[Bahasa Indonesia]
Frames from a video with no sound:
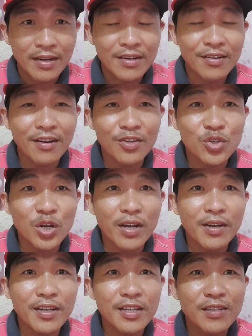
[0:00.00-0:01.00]

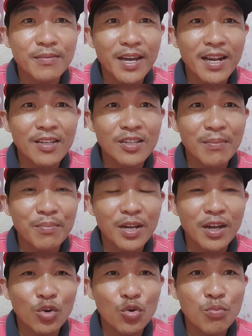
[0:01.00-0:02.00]
kerajaan Ismail
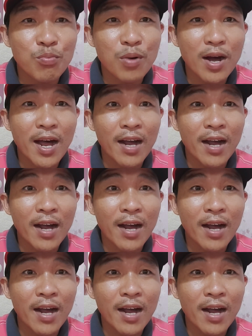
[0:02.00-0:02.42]
Sabri Yaakob